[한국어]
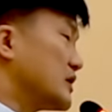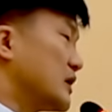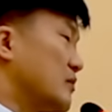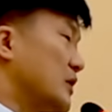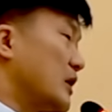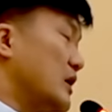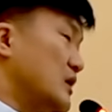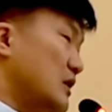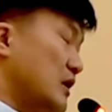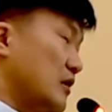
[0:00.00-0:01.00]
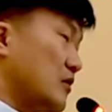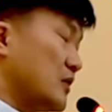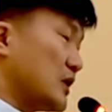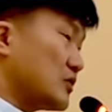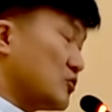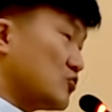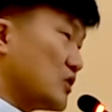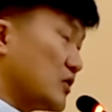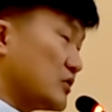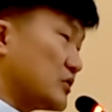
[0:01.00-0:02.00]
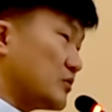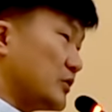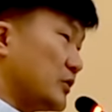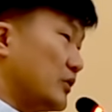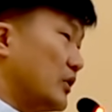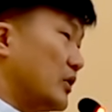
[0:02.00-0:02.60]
사람에게 인내가 얼마나 소중한 것이며